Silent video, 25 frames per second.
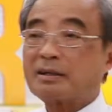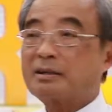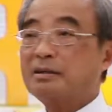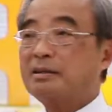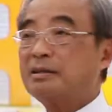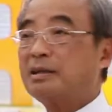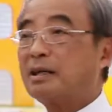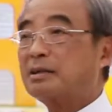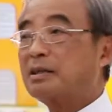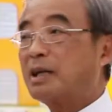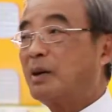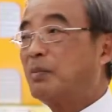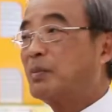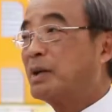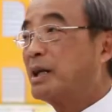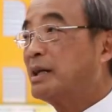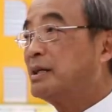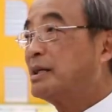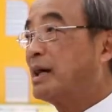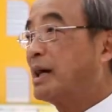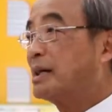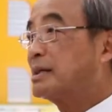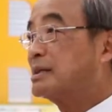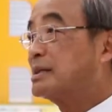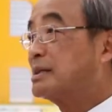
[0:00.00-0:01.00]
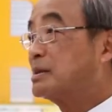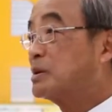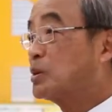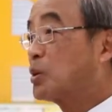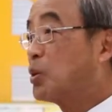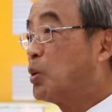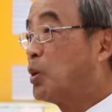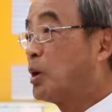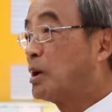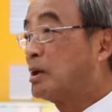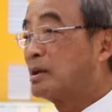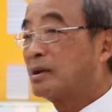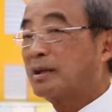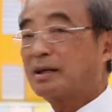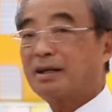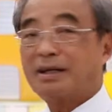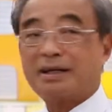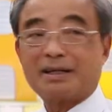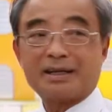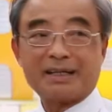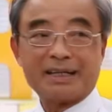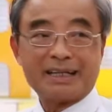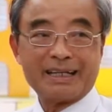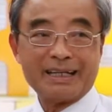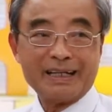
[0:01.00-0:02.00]
คืออย่าทำอะไรใหญ่เกินตัวนะ
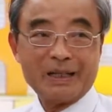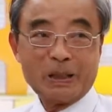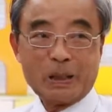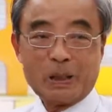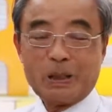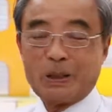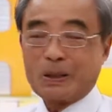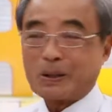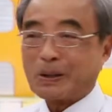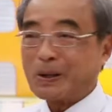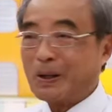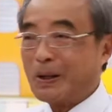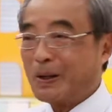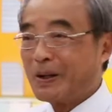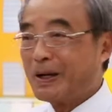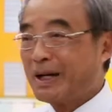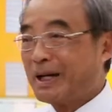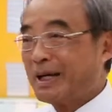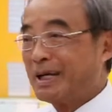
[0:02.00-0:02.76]
แล้วก็